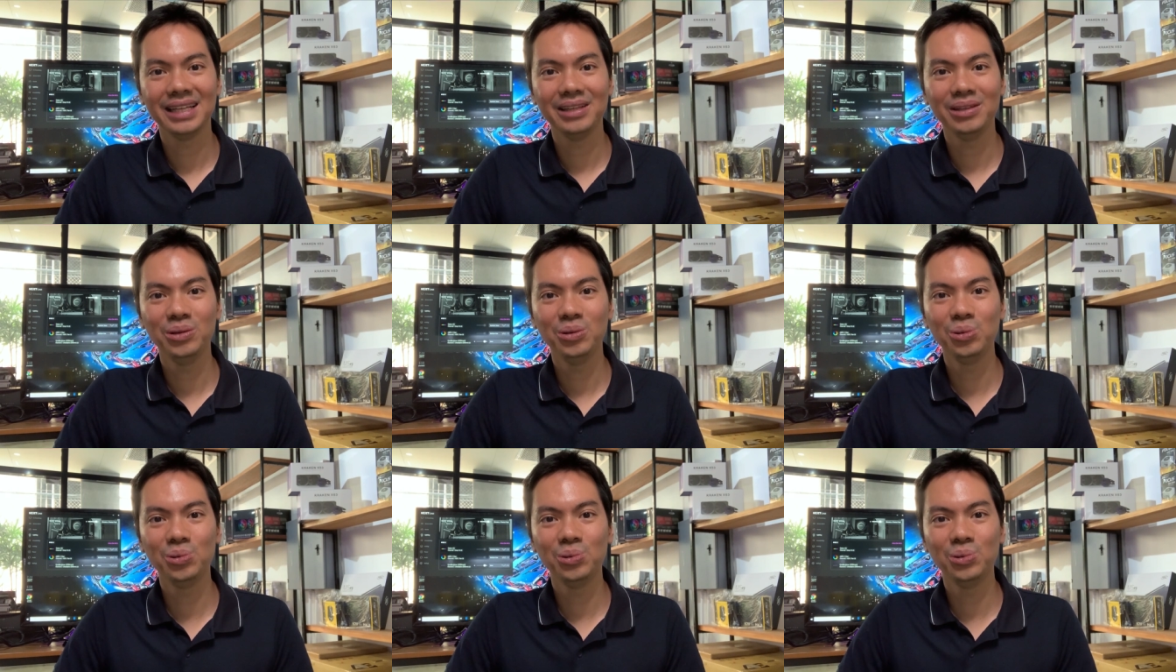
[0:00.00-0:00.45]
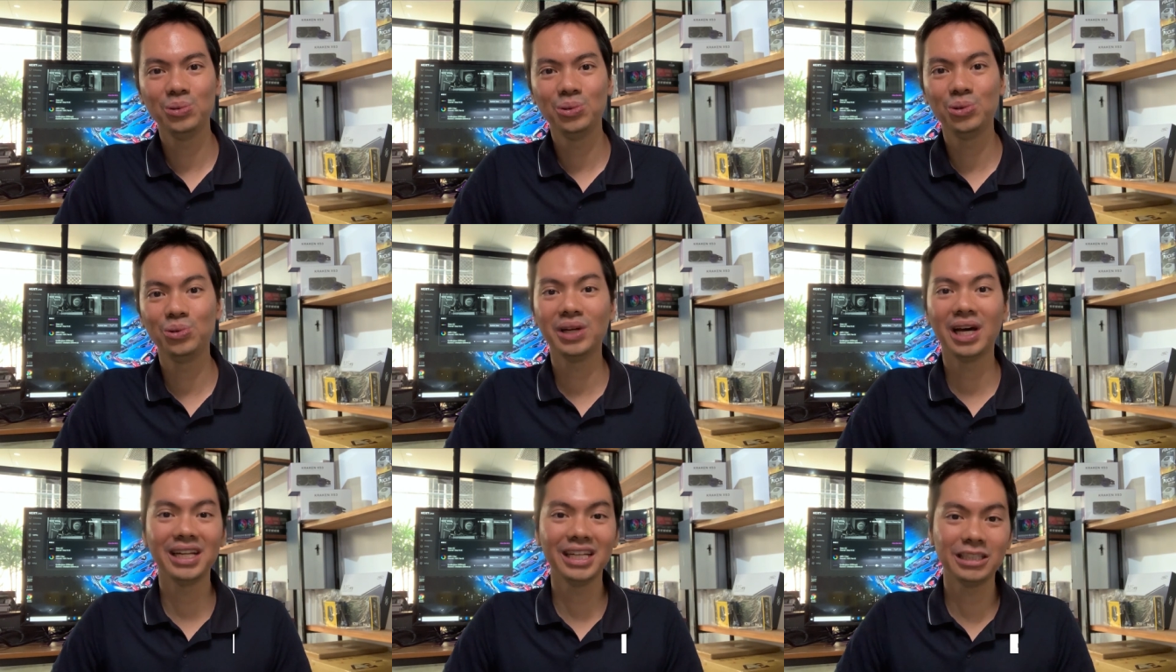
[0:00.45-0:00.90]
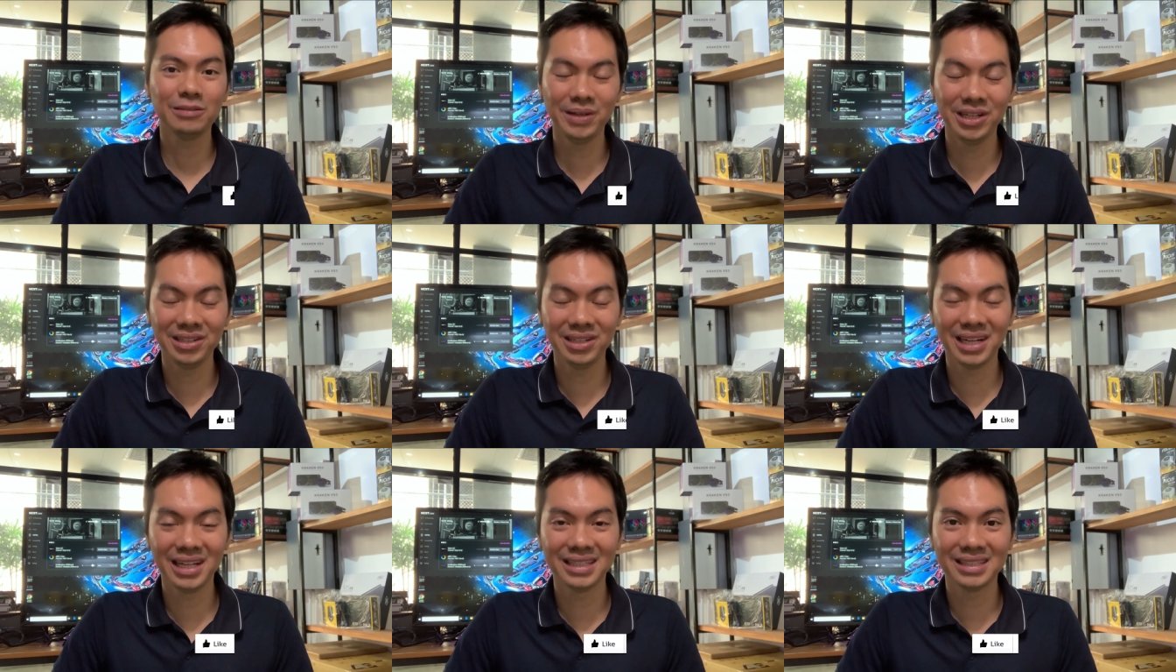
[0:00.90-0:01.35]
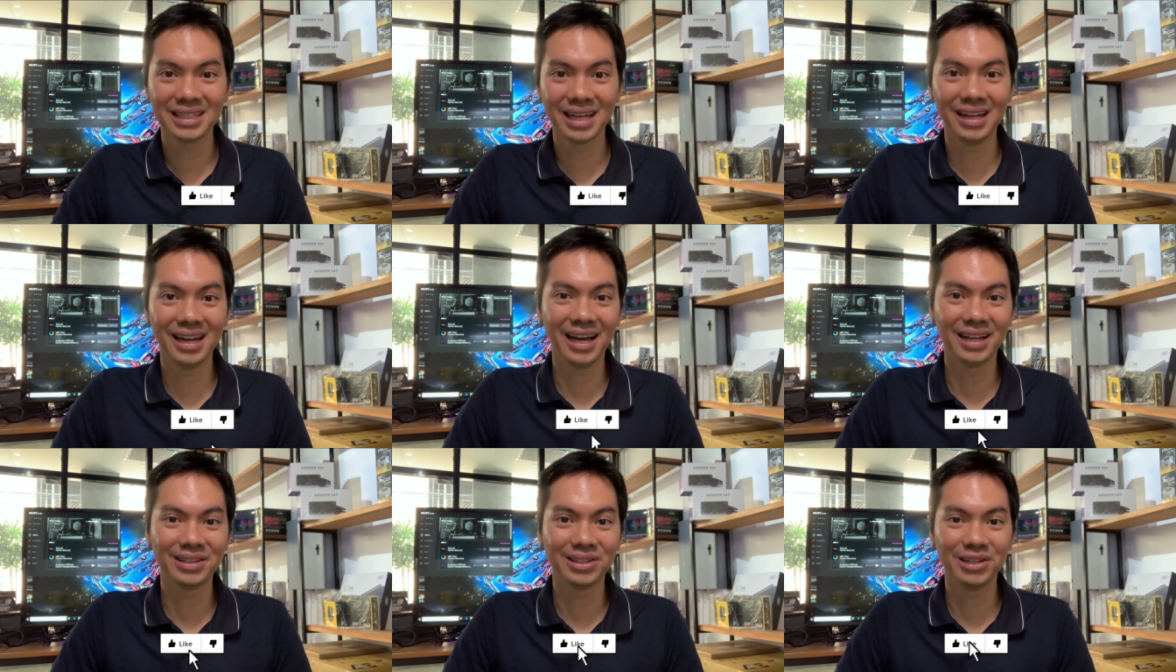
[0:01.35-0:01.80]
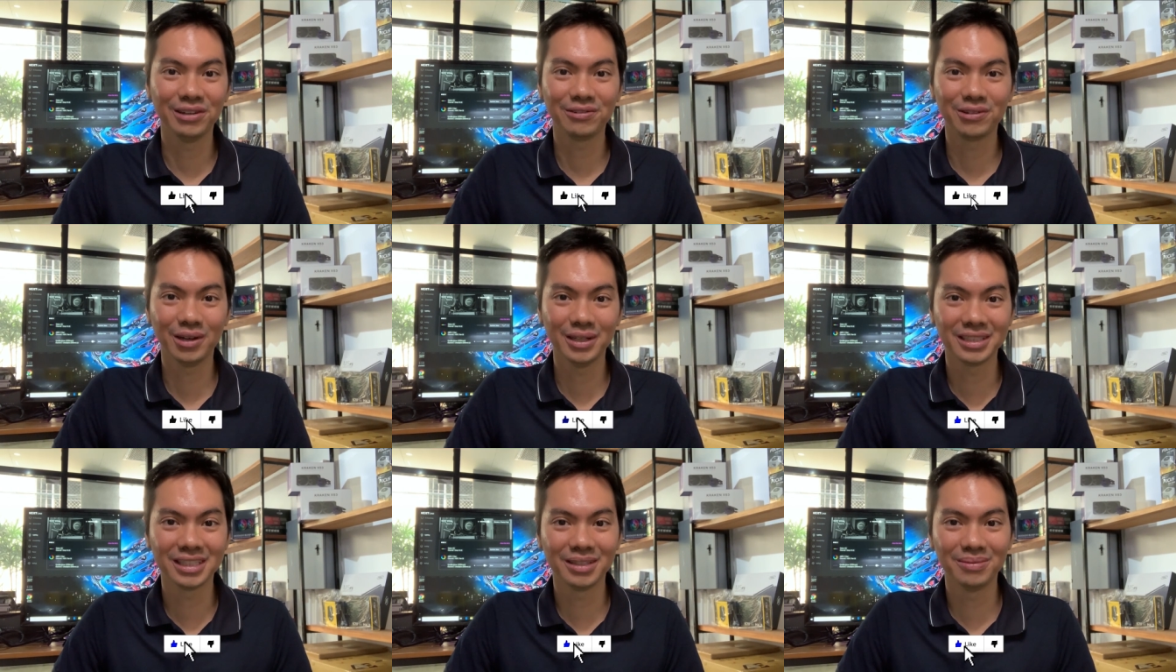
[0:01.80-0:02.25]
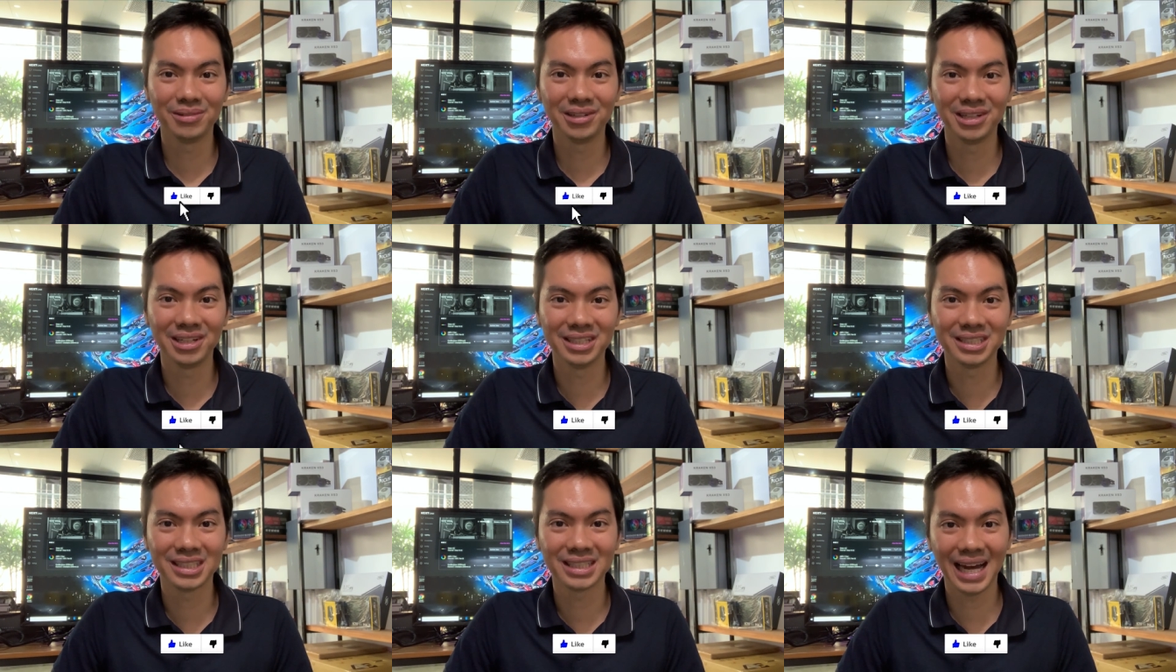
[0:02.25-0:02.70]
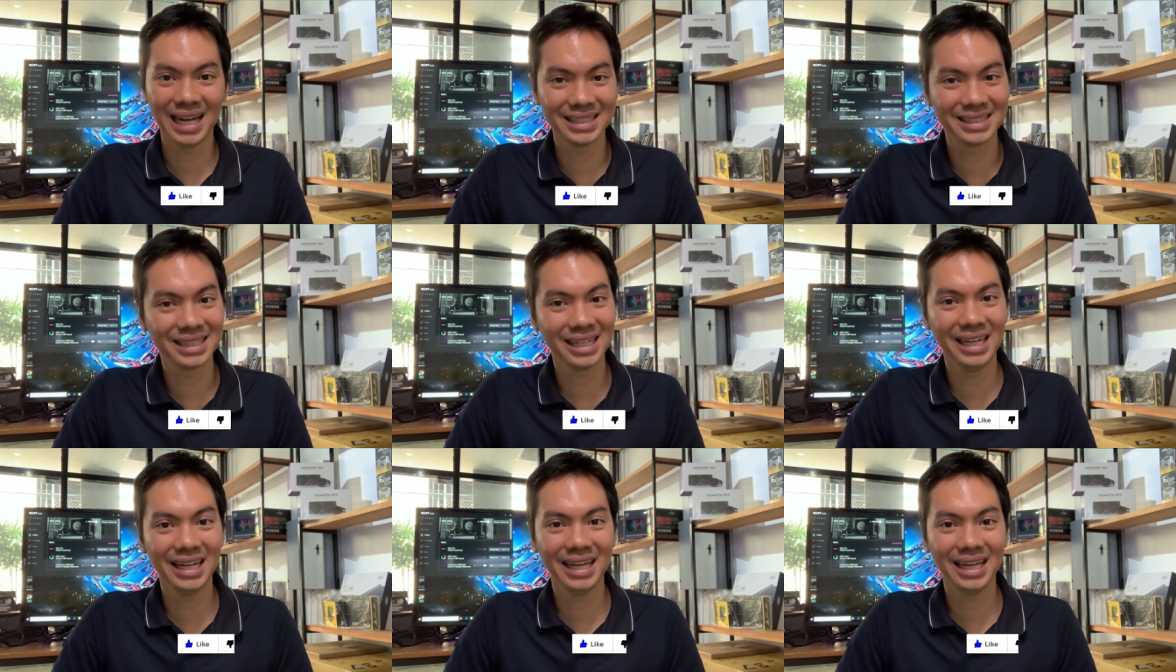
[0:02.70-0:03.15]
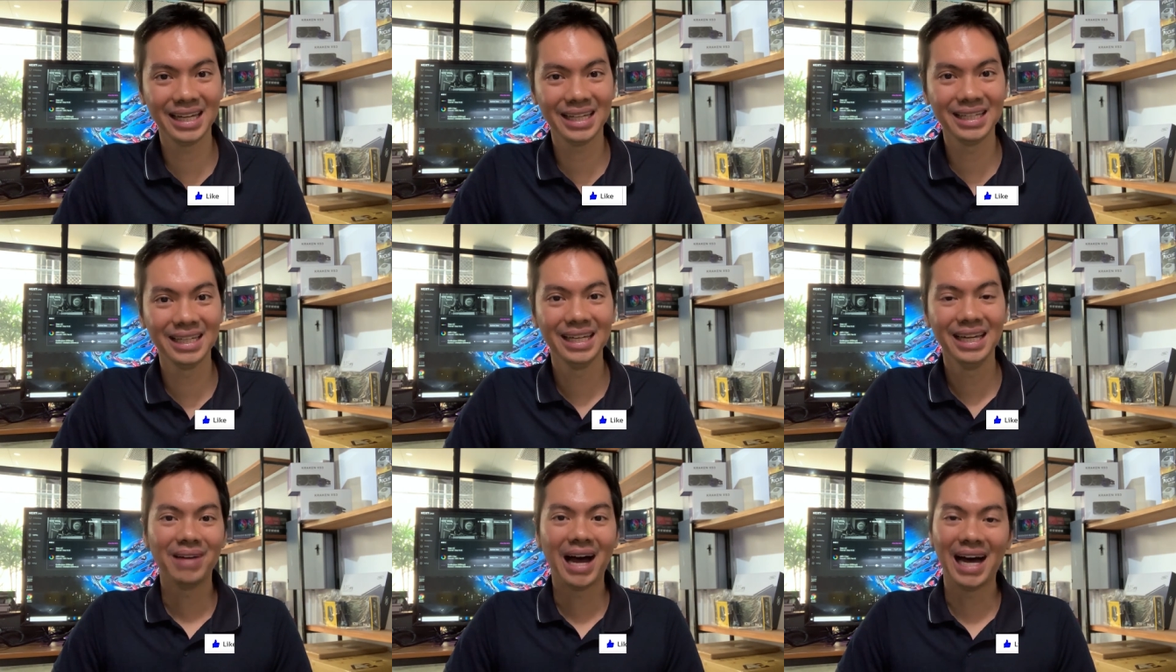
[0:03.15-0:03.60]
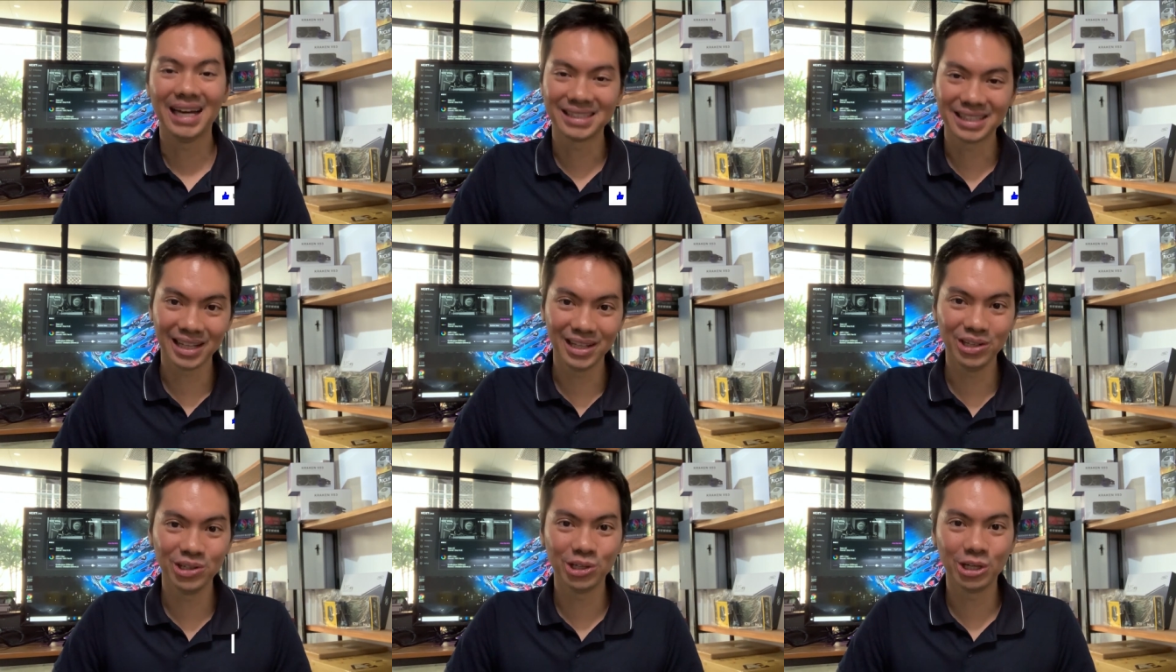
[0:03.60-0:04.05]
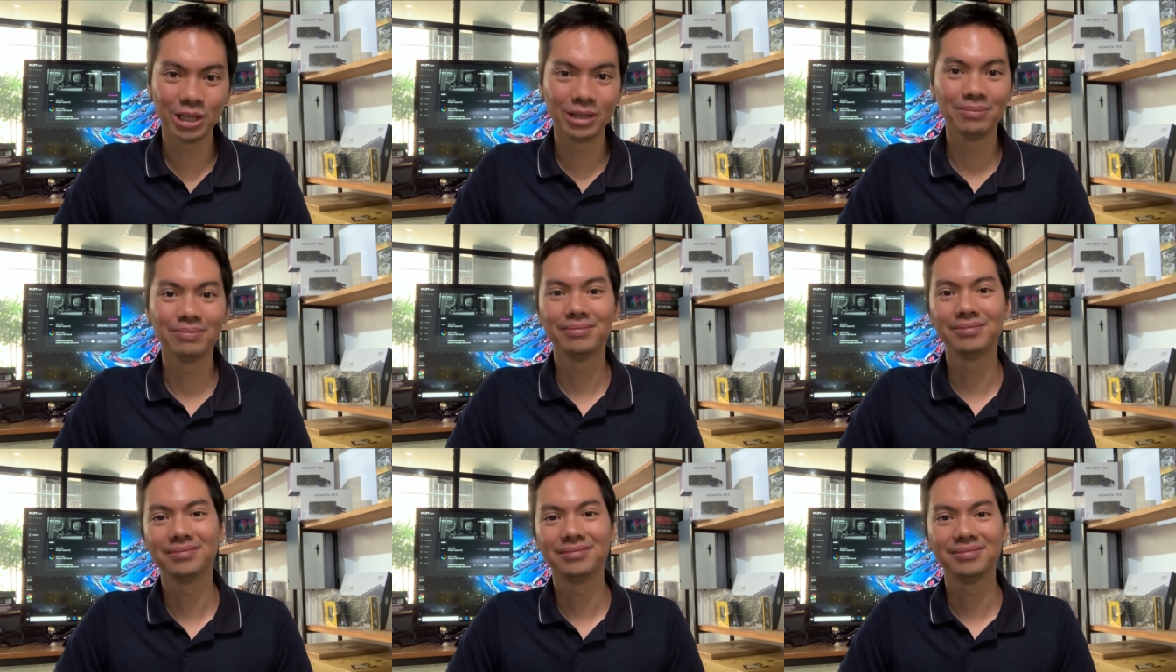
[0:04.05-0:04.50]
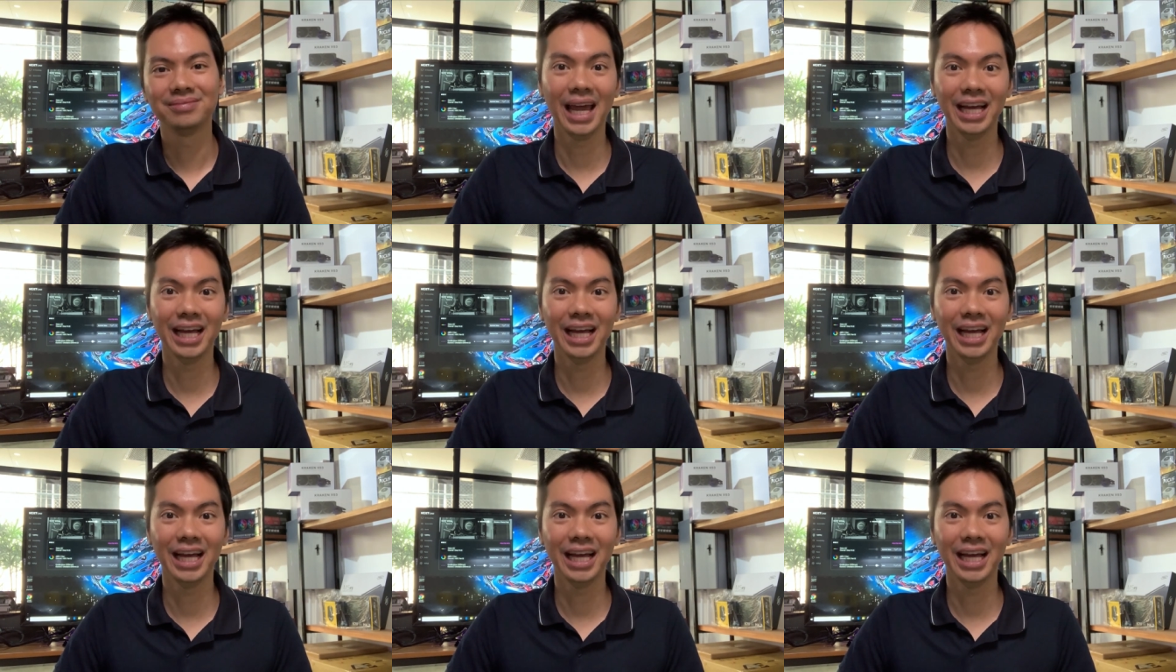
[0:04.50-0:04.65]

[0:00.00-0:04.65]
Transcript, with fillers: you do not experience a lot of customers canceling. Hassle yun.